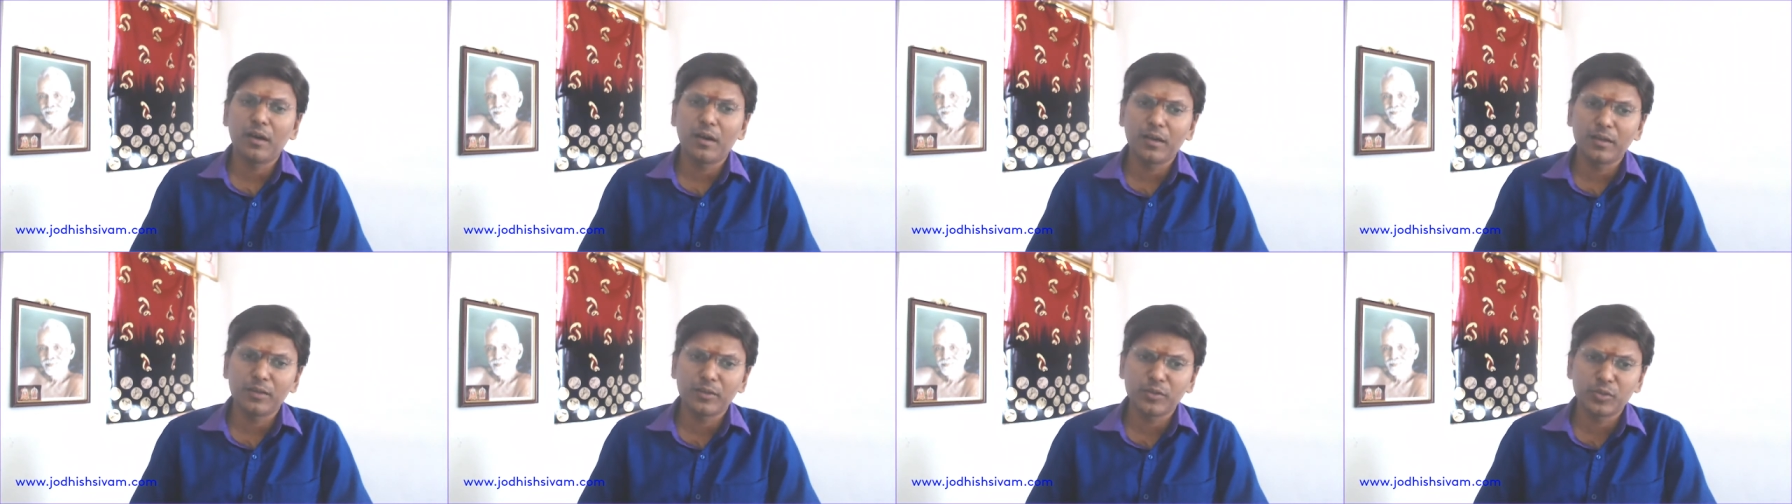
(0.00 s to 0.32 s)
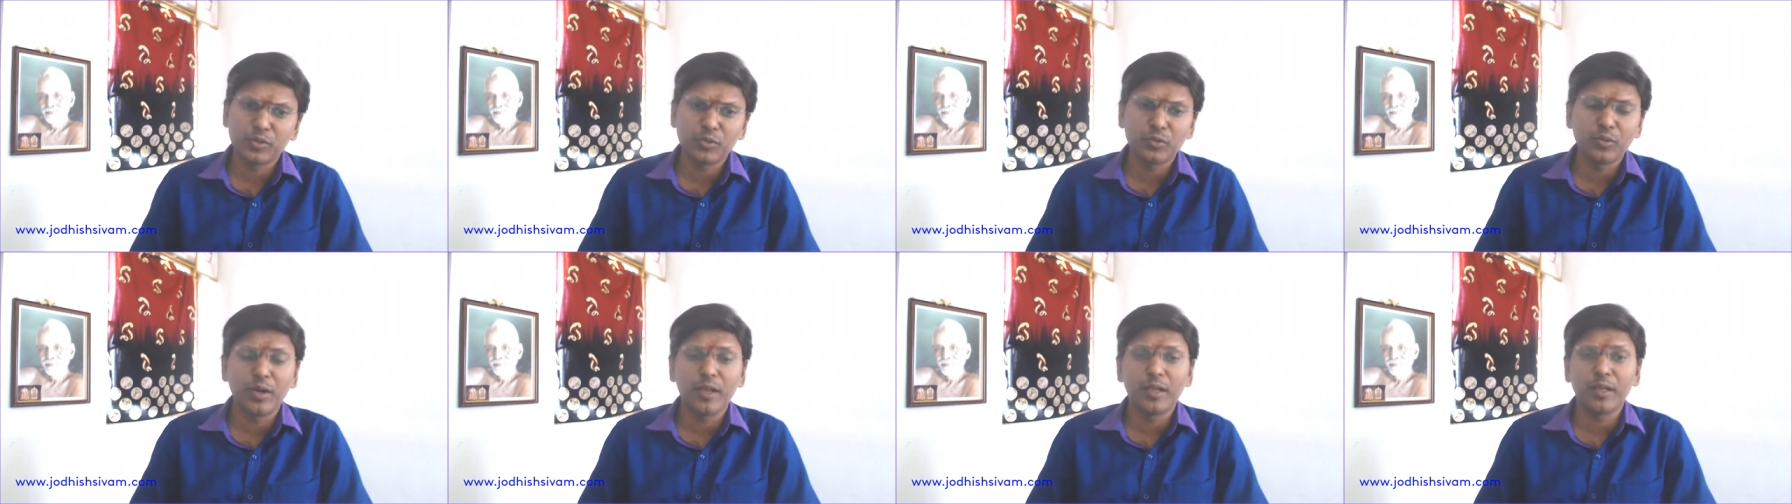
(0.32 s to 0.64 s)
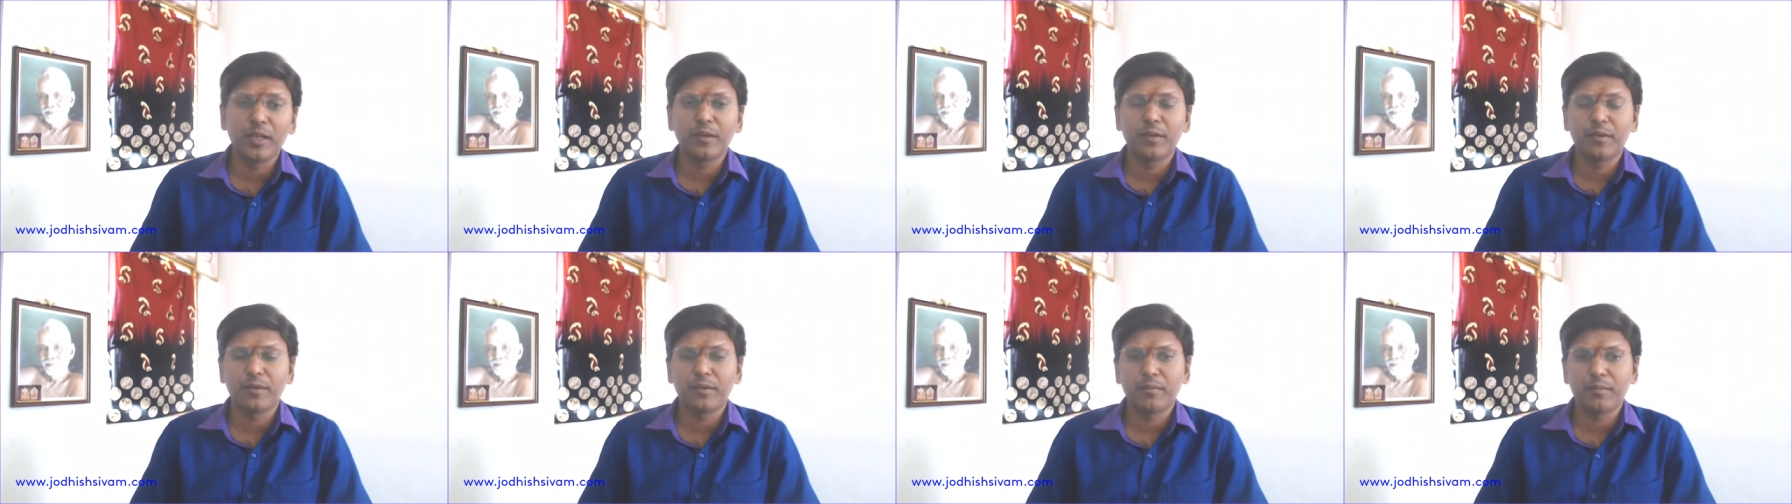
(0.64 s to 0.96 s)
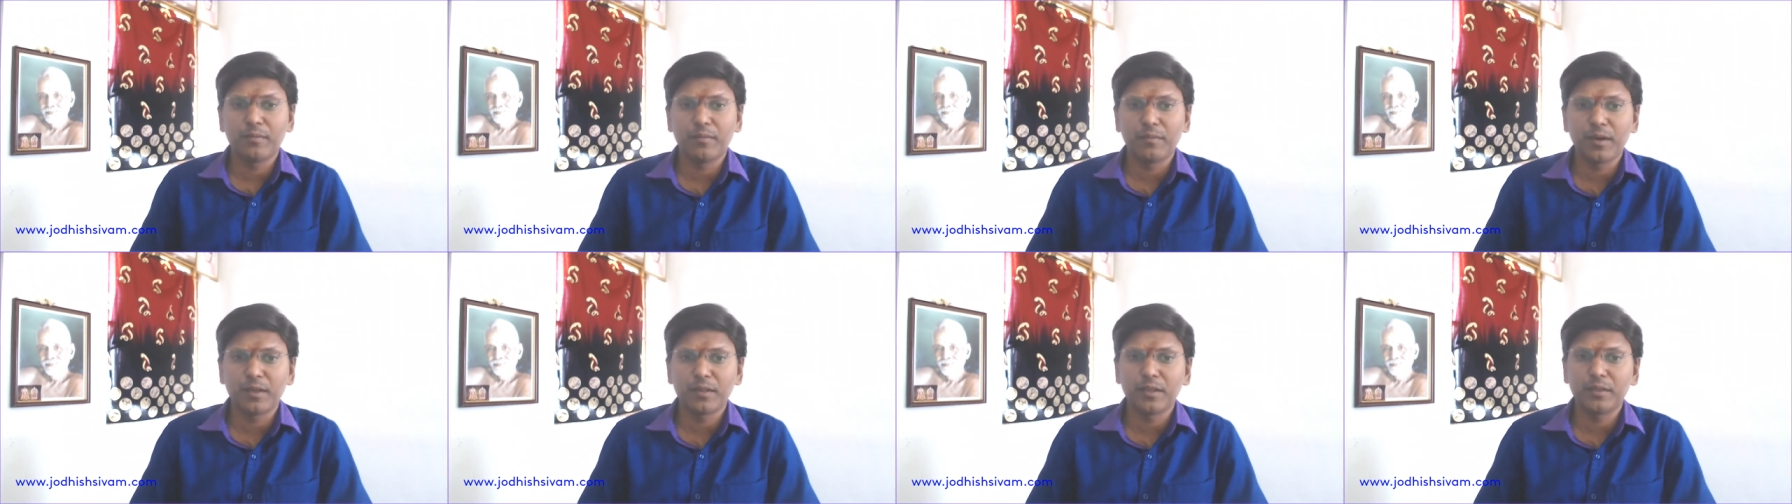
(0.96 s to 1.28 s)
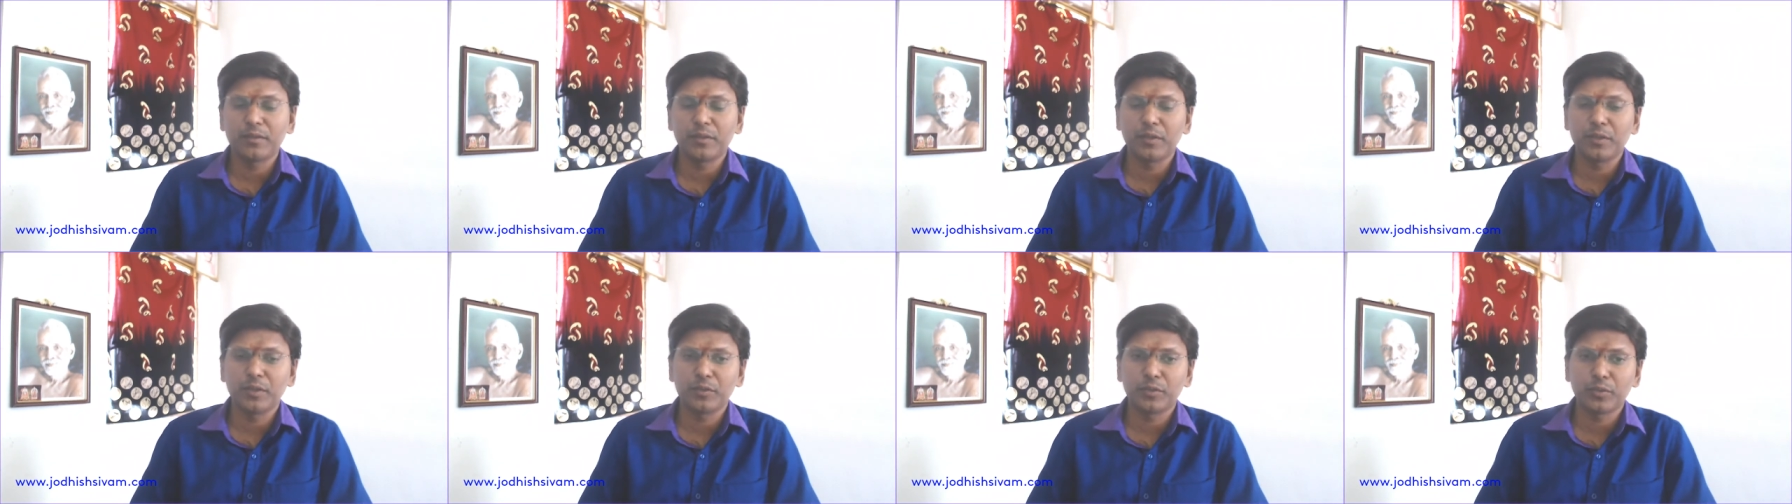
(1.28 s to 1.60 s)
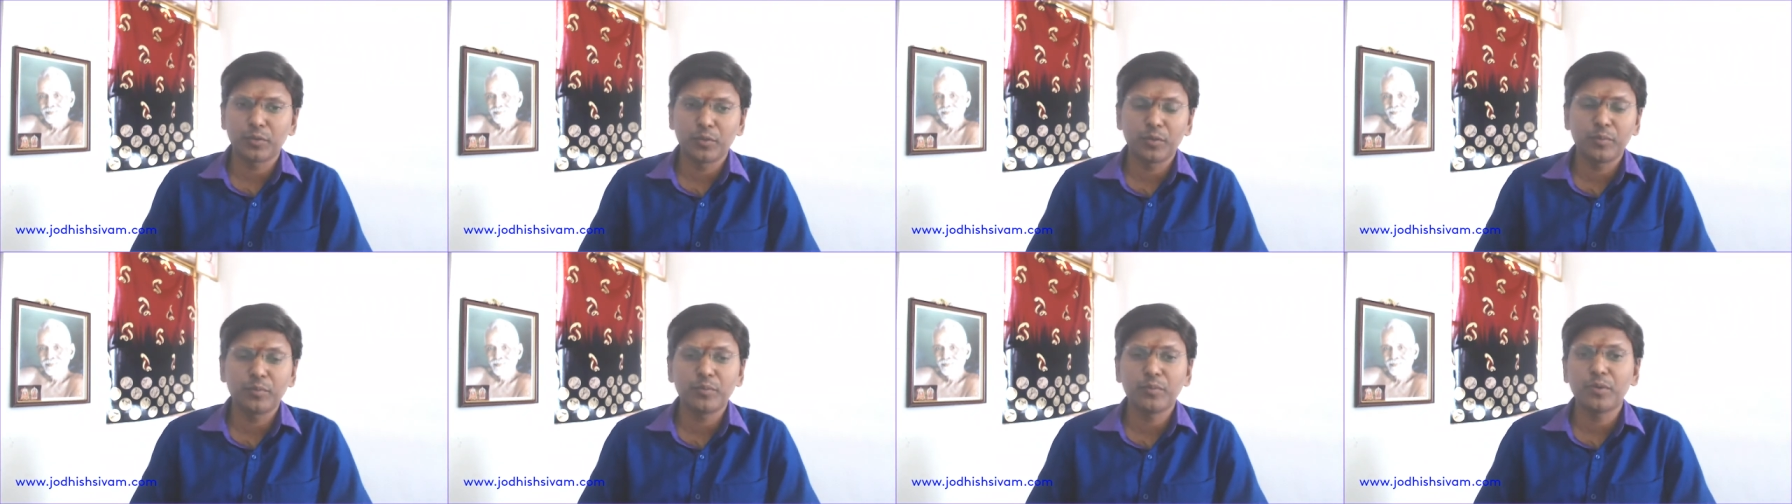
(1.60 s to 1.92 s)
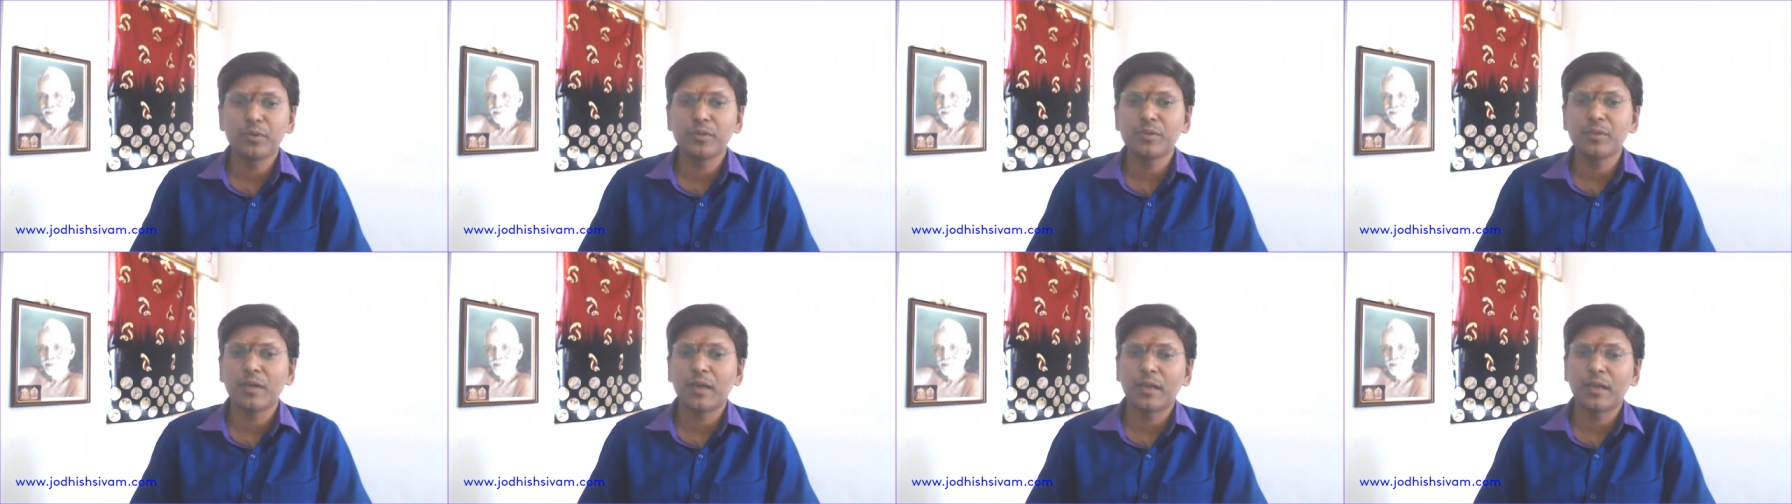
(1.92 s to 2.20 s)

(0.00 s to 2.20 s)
ஜூலை மாதத்தை தொடும்போது